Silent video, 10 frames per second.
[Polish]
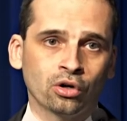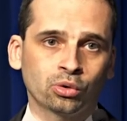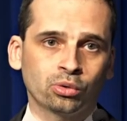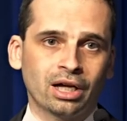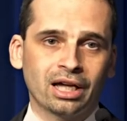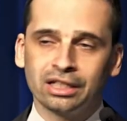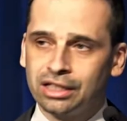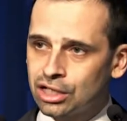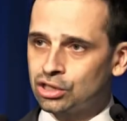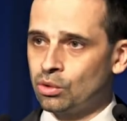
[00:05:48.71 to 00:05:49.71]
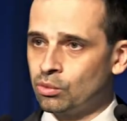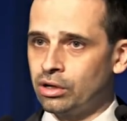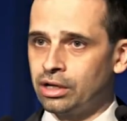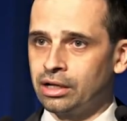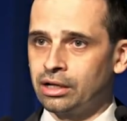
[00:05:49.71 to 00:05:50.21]
które nie
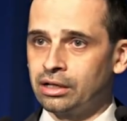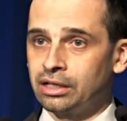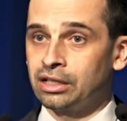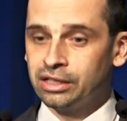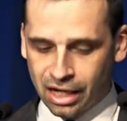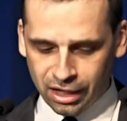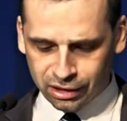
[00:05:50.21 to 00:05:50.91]
są, e, nie,